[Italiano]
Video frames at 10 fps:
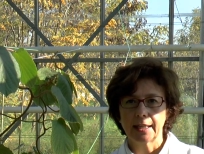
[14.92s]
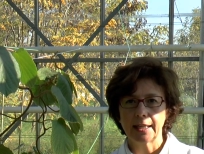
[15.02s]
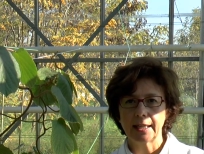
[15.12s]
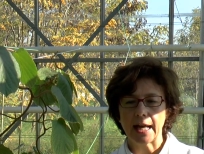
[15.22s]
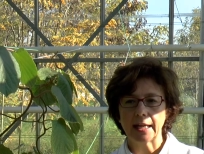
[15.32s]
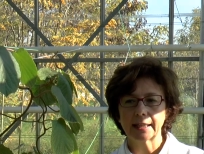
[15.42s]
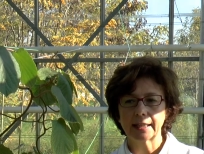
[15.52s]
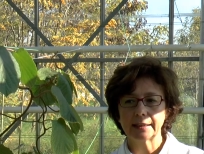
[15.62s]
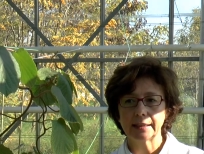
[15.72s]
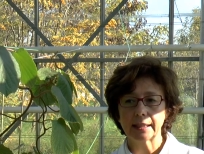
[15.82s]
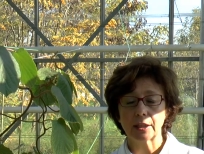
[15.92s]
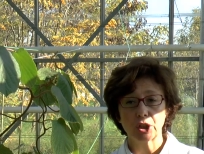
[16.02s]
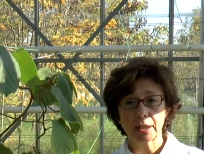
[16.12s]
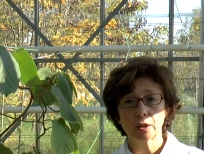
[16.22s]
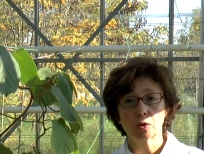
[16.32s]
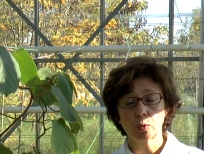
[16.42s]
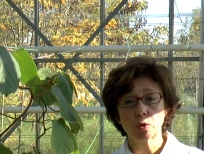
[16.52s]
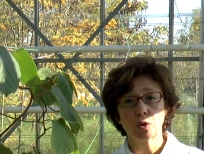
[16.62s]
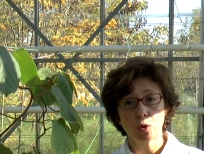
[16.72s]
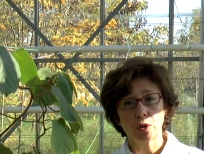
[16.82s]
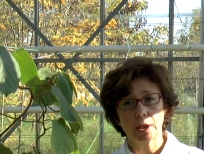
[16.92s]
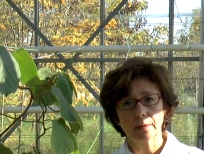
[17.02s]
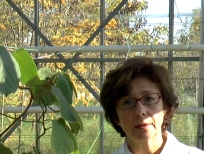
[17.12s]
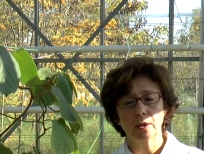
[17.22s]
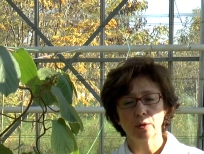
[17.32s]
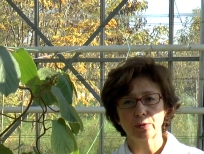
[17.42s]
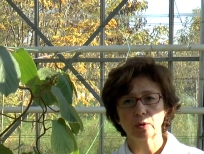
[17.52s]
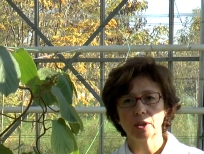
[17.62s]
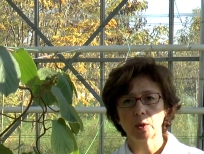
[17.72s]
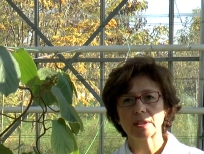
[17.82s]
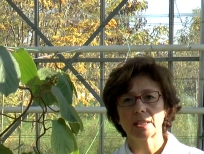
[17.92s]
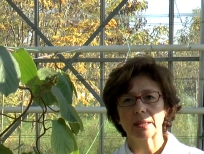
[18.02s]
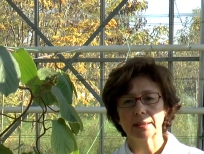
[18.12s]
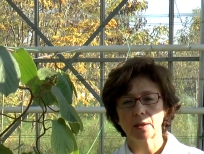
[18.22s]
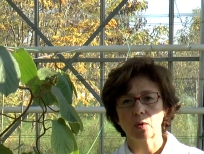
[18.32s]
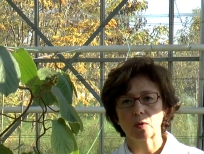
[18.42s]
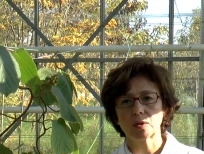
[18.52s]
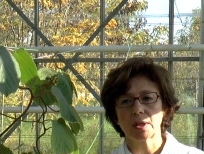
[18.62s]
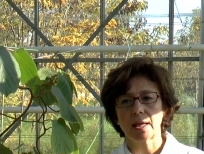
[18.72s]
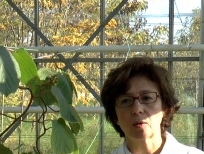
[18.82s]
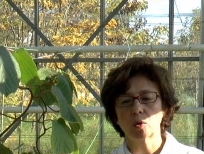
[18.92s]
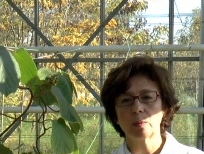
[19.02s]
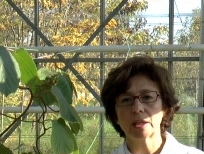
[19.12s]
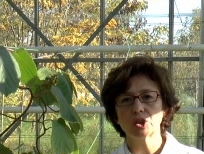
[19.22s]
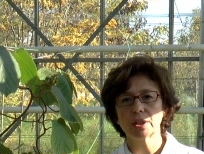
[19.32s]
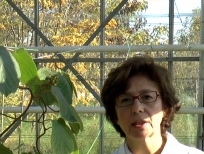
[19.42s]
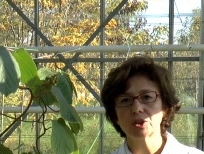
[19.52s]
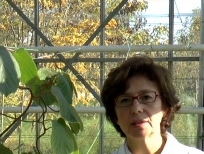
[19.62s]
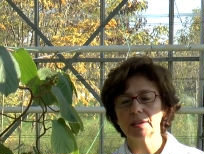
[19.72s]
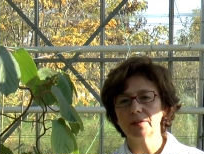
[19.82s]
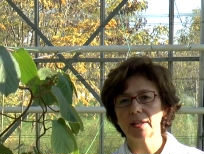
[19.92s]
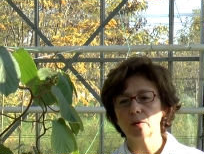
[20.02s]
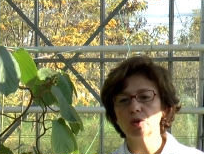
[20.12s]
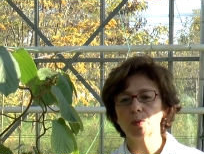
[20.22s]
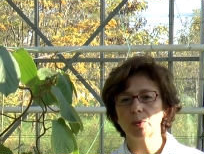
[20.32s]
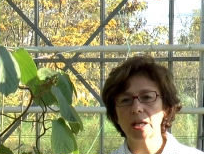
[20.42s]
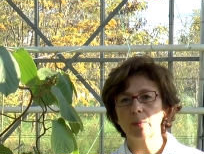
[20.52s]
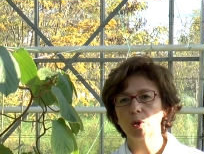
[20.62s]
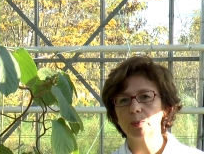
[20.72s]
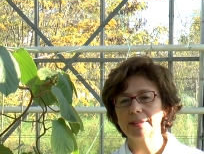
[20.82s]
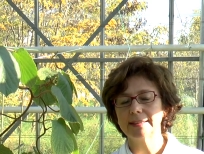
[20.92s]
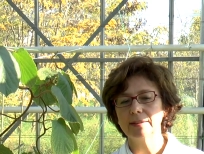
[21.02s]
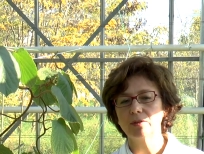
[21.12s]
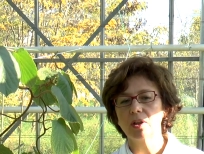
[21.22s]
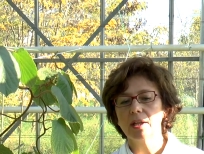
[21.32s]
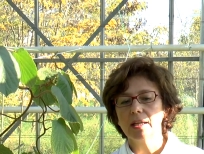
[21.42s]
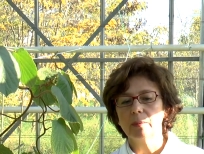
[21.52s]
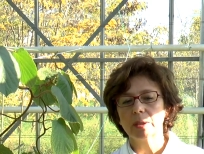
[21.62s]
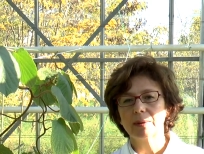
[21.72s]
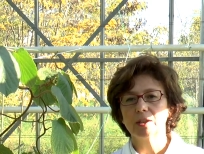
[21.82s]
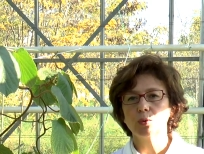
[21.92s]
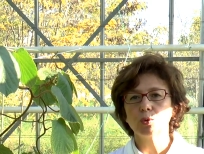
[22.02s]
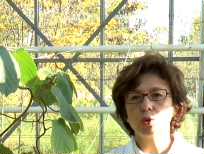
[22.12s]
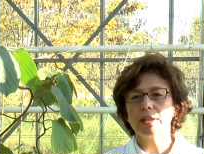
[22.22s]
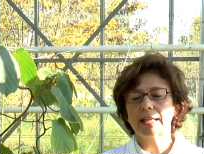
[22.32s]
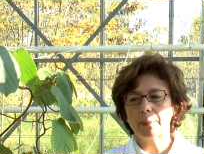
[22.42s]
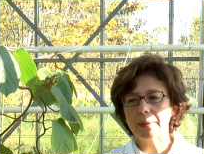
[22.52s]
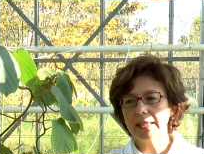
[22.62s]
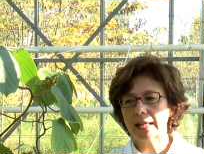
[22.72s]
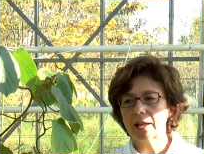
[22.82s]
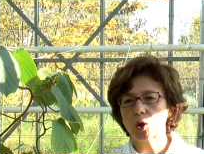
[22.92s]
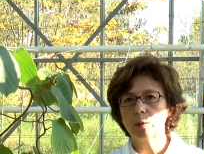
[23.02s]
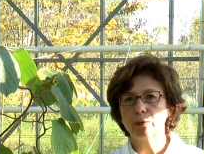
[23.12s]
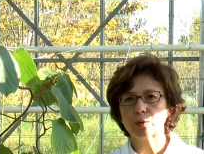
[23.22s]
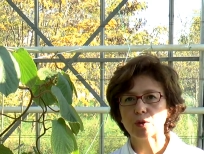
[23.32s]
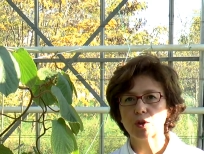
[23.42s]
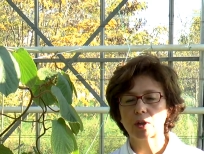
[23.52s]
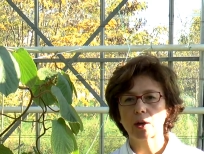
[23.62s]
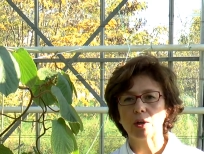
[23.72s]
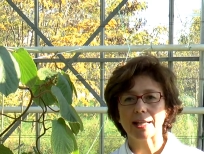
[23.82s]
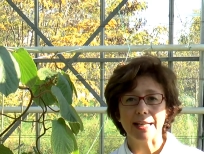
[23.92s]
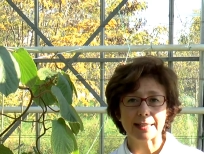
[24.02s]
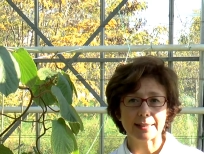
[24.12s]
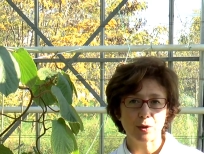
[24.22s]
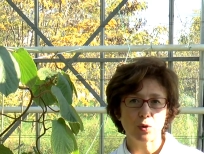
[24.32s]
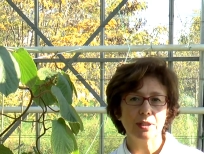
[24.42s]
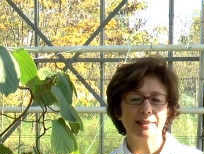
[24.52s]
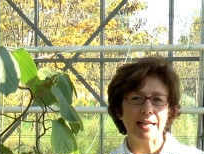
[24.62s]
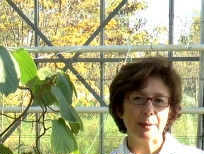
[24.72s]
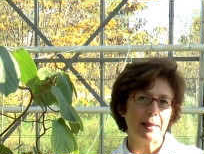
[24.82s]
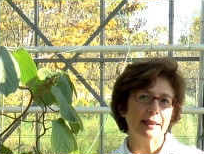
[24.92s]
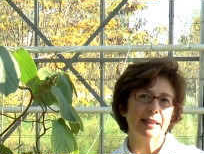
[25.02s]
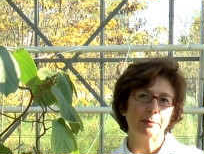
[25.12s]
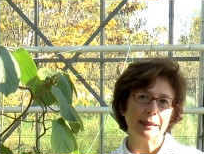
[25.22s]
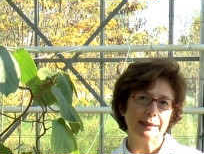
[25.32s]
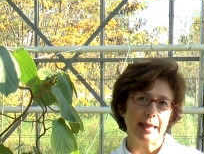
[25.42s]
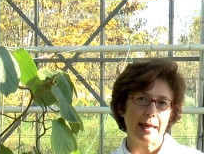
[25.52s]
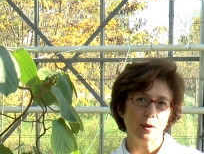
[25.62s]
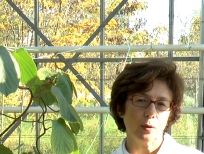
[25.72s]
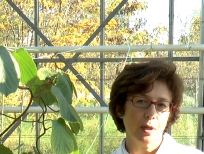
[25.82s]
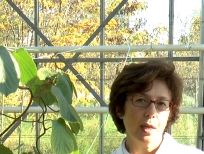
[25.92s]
e anche di ricerca di soluzioni nei confronti di questa batteriosi. Ecco, come ricerca scientifica noi ci poniamo l'obiettivo prima di tutto di capire come funzionano le relazioni tra la pianta e il batterio,